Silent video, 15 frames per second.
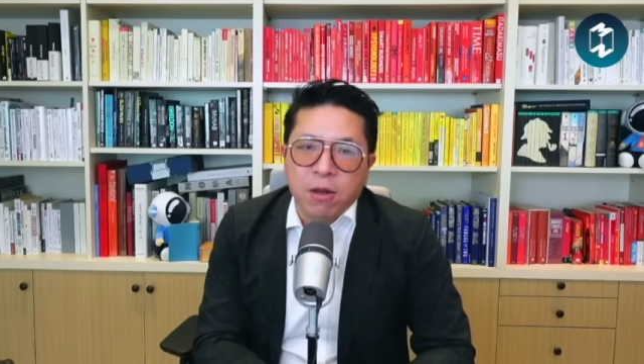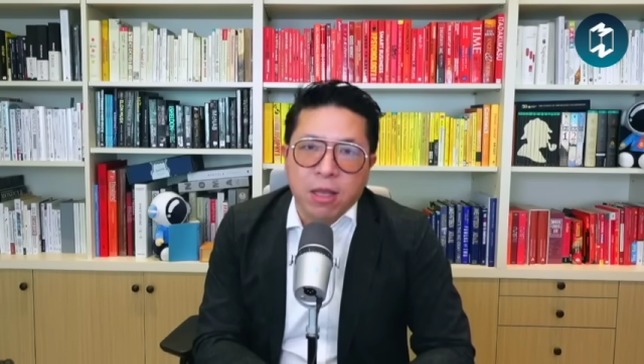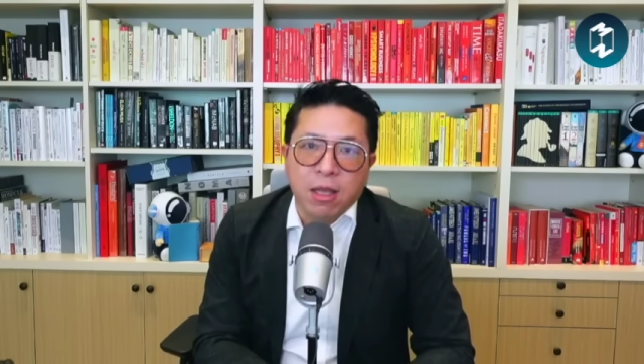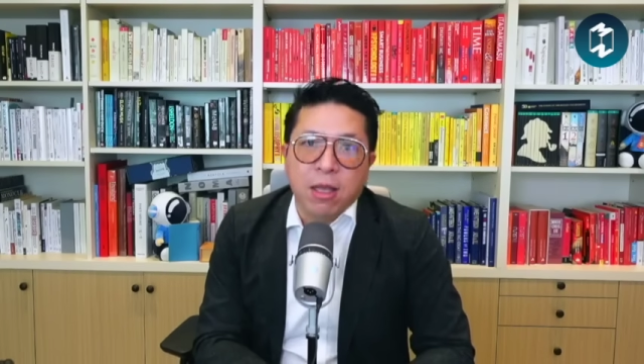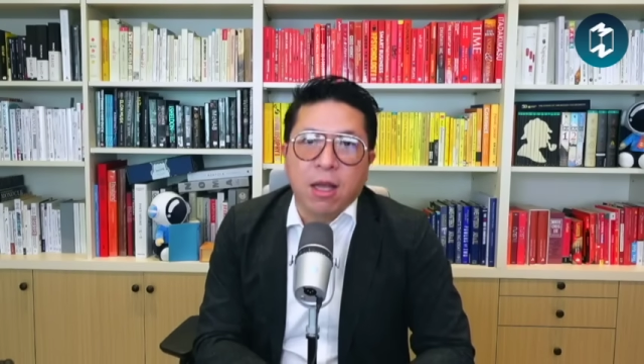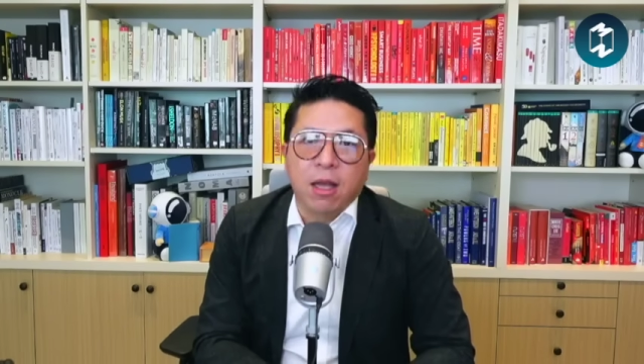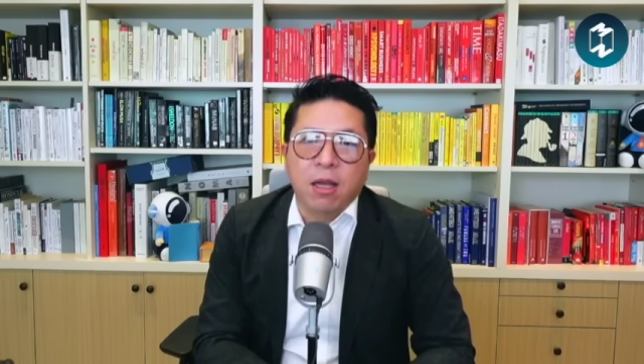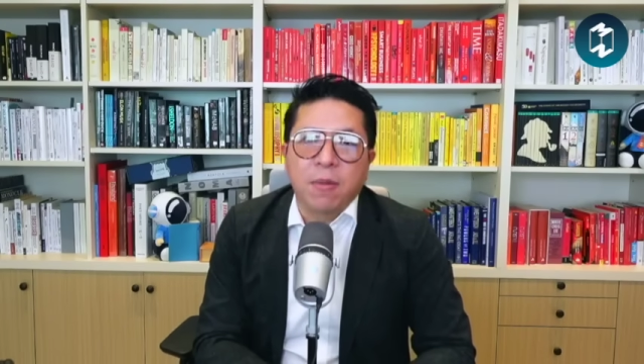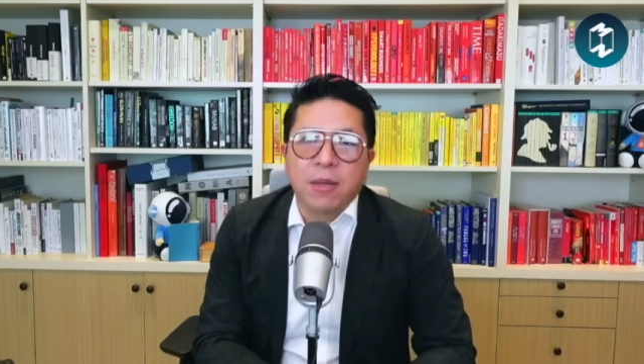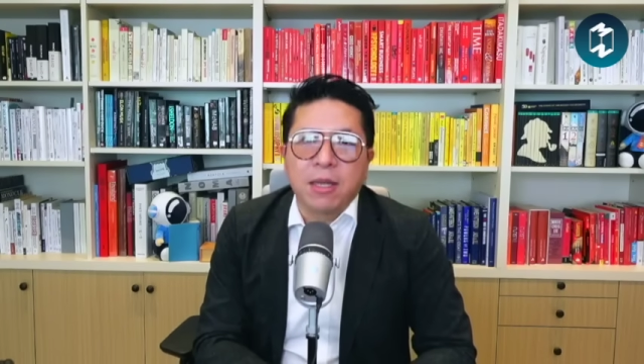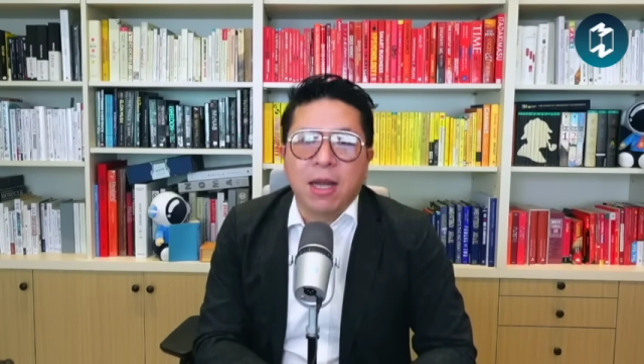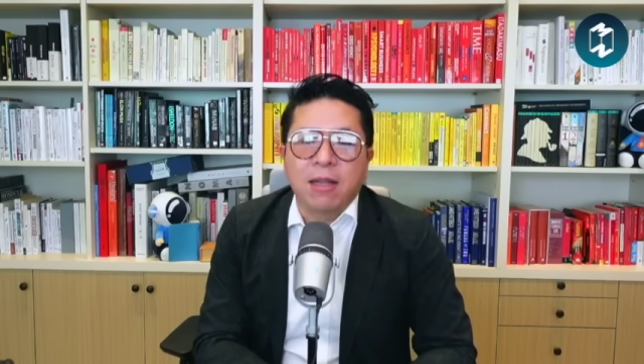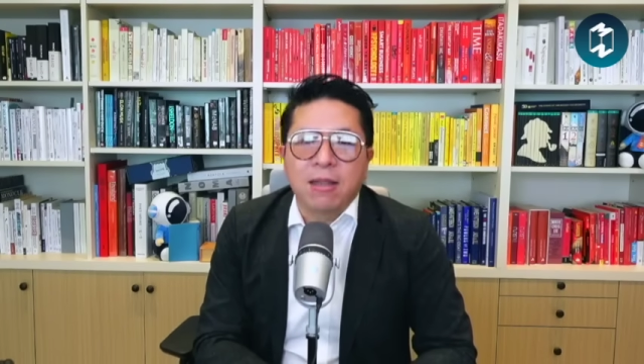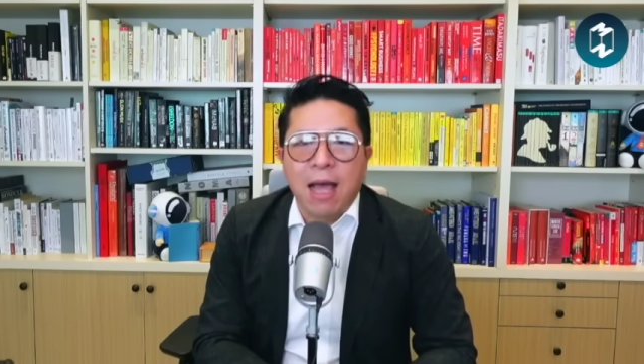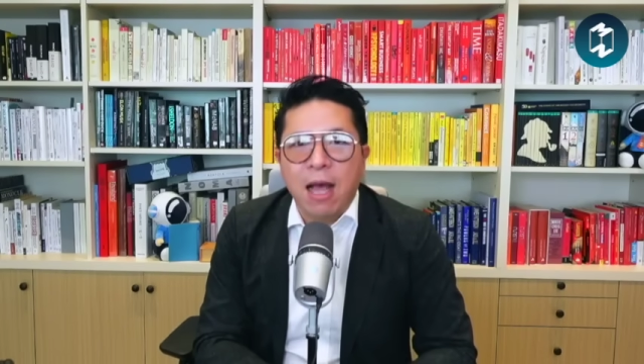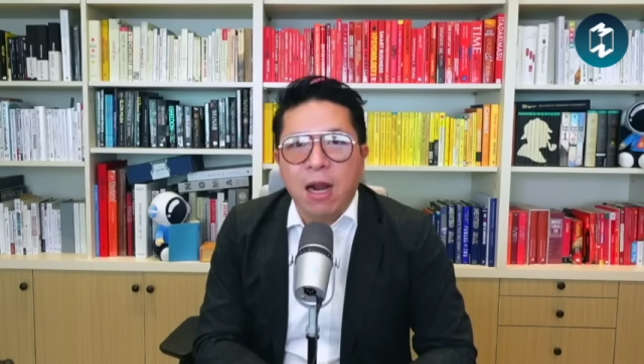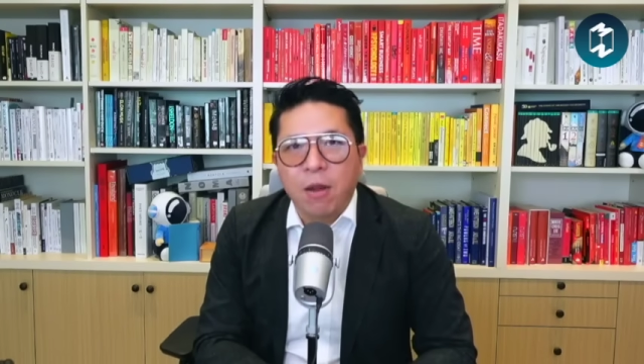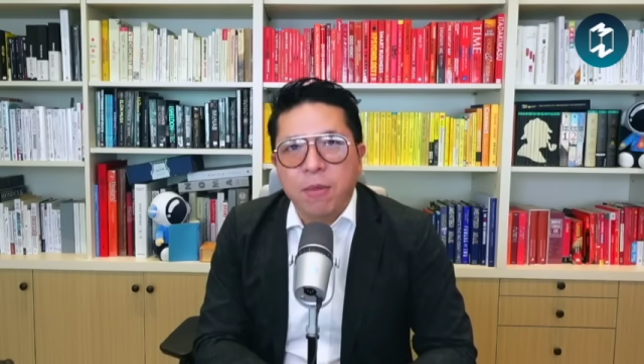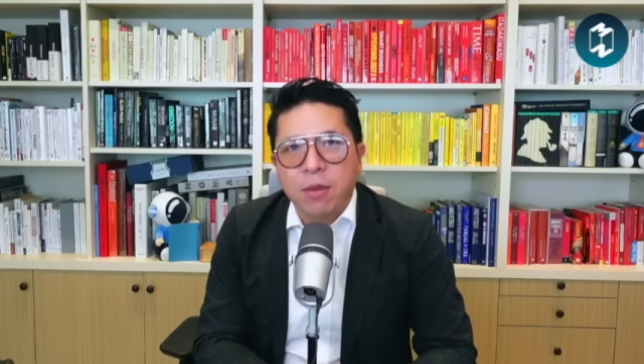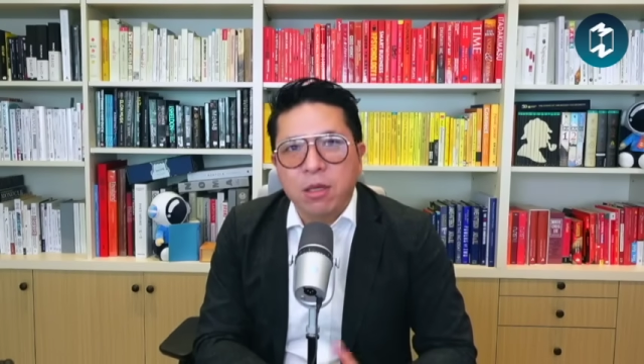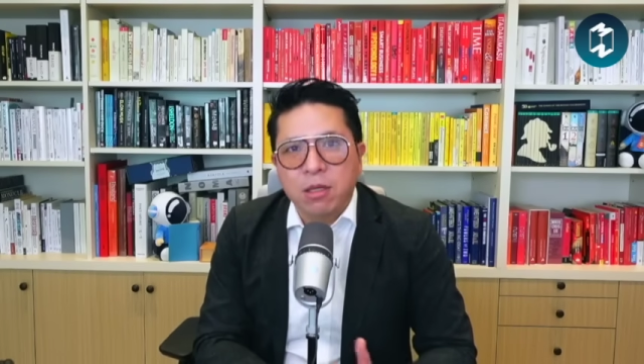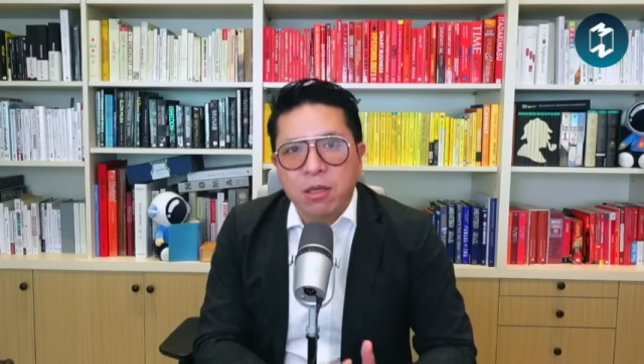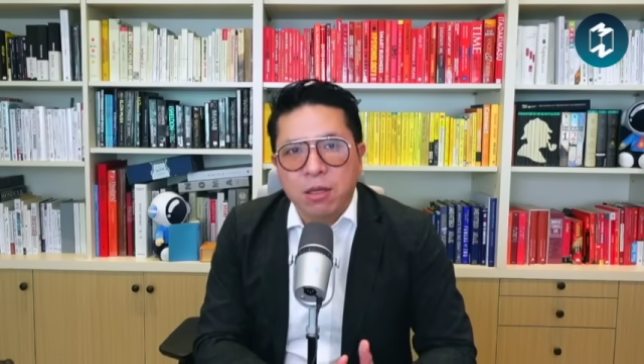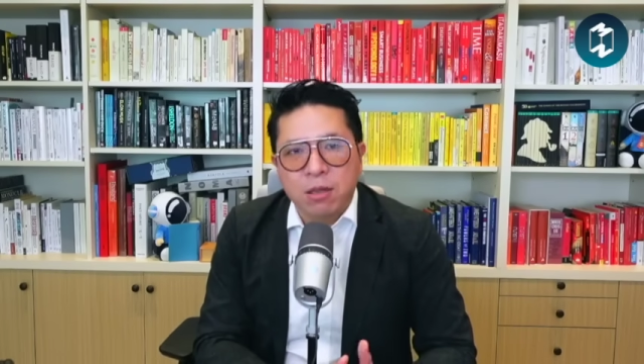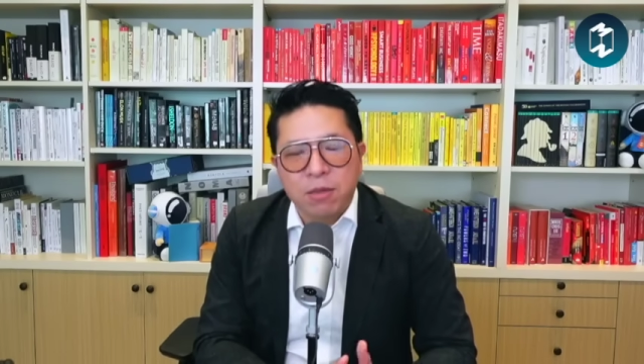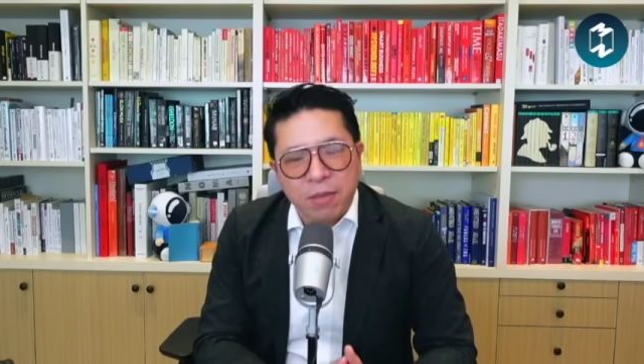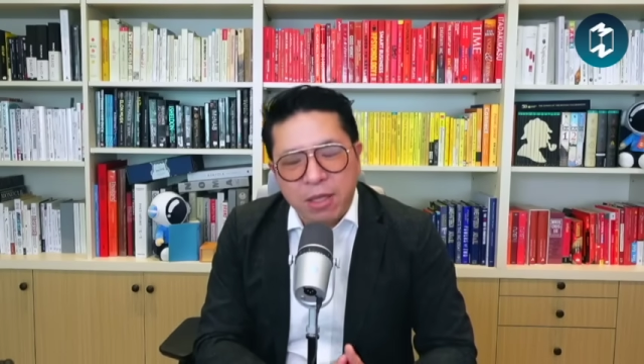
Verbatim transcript: ก็ดีฮะก็เป็นการตั้งแล้วมันก็จะ